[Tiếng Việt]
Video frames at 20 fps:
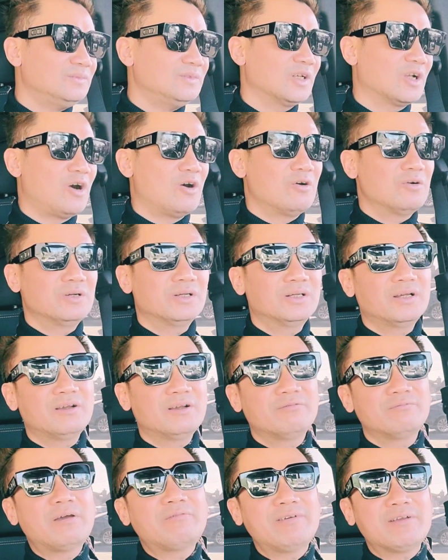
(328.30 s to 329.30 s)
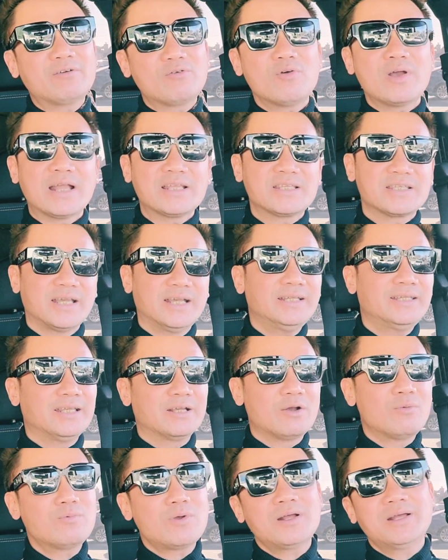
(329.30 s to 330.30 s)
còn ờ, bên phía của nghệ sĩ thì
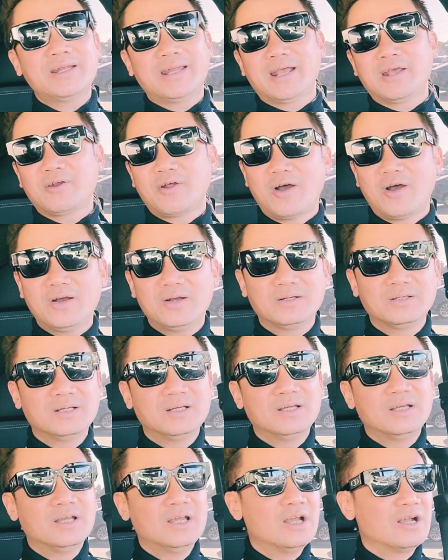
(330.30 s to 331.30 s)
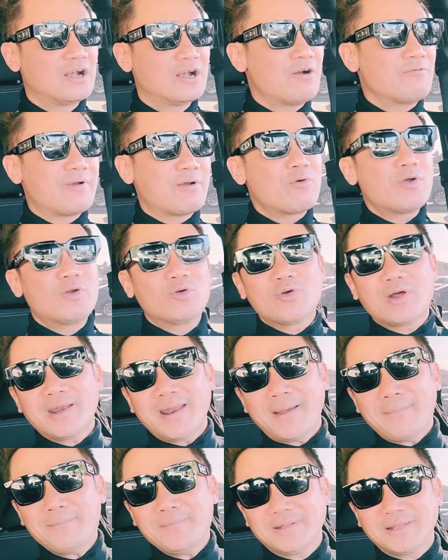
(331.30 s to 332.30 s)
cũng có người này người nọ không phải qua đủ cá
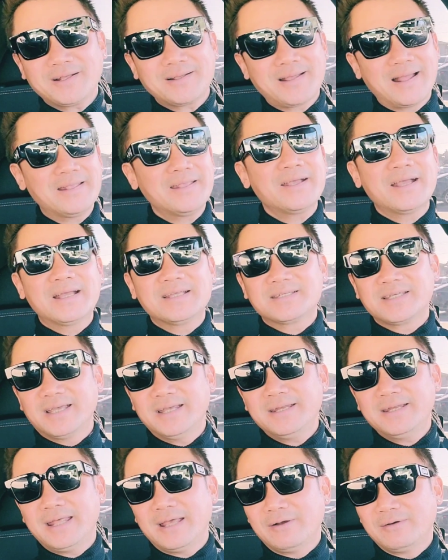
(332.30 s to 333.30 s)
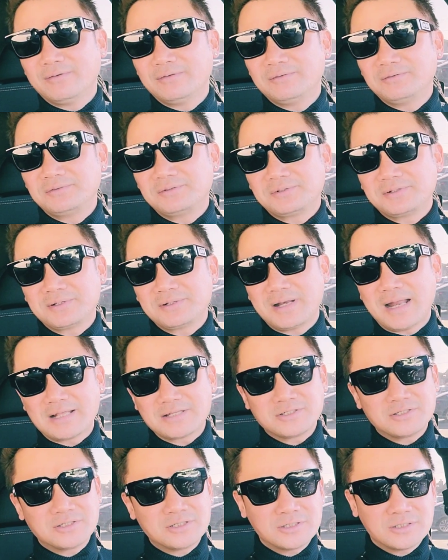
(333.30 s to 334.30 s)
nắm là tất cả những nghệ sĩ đều là
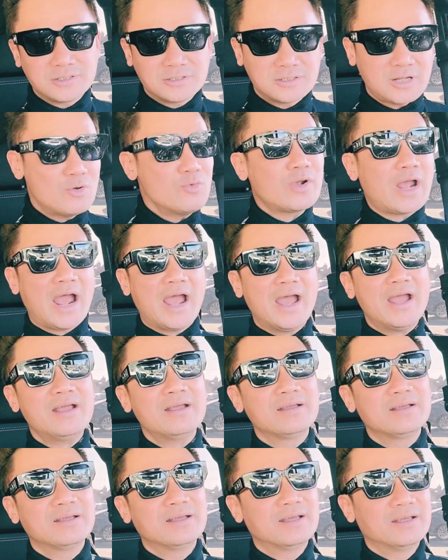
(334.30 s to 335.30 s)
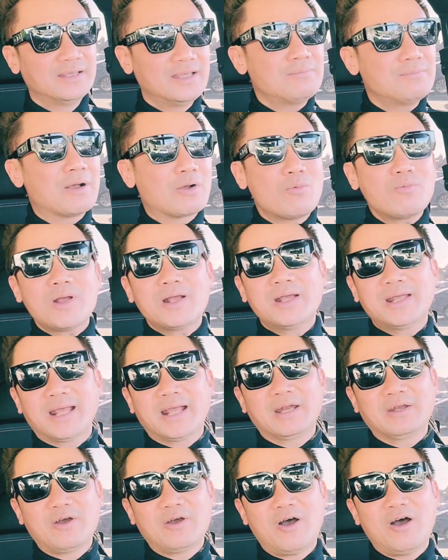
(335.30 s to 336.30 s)
xấu cả nhưng mà cũng có nghề
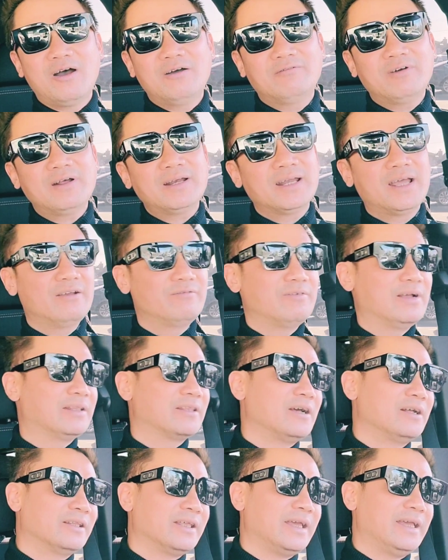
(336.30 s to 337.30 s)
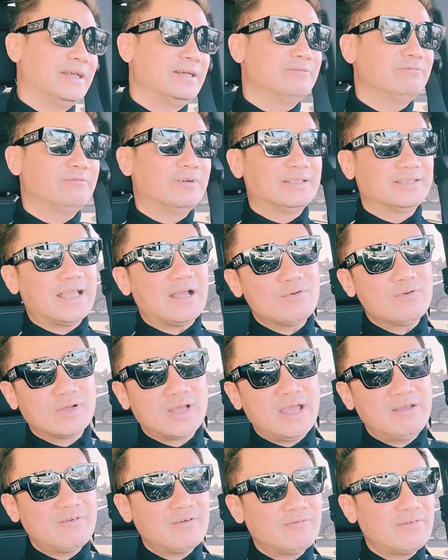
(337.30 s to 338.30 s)
này nọ vấn đề về từ thiện về sao
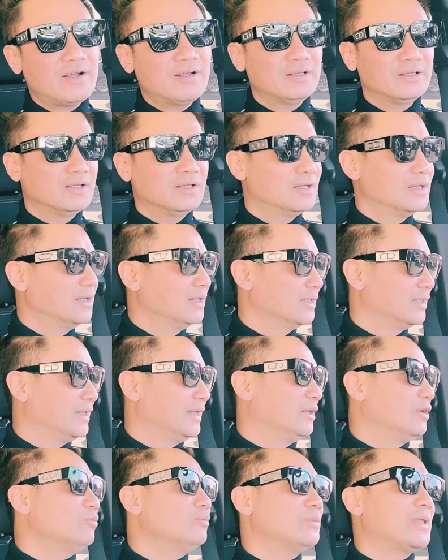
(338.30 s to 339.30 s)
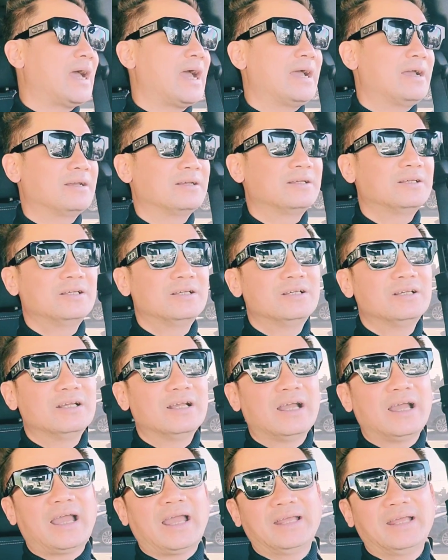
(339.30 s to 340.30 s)
kê vân vân thì chúng ta
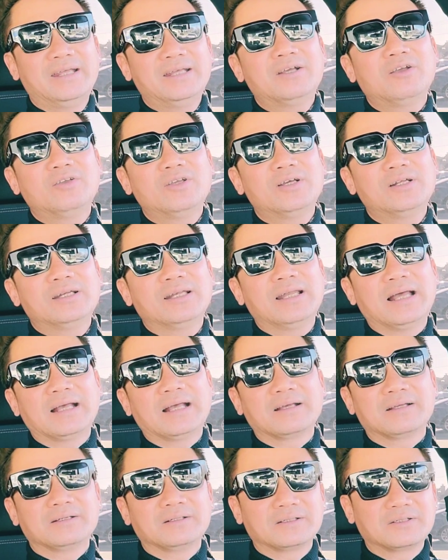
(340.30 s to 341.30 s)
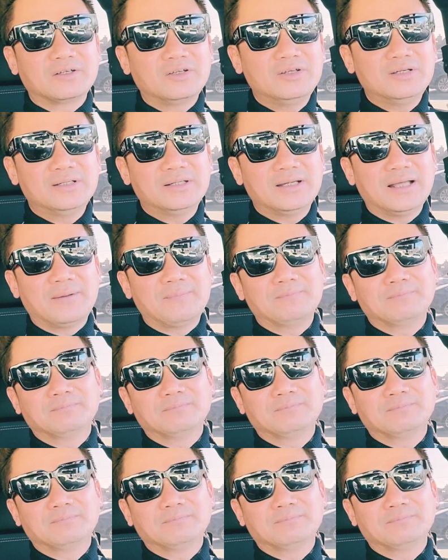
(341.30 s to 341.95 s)
hãy coi như là coi như là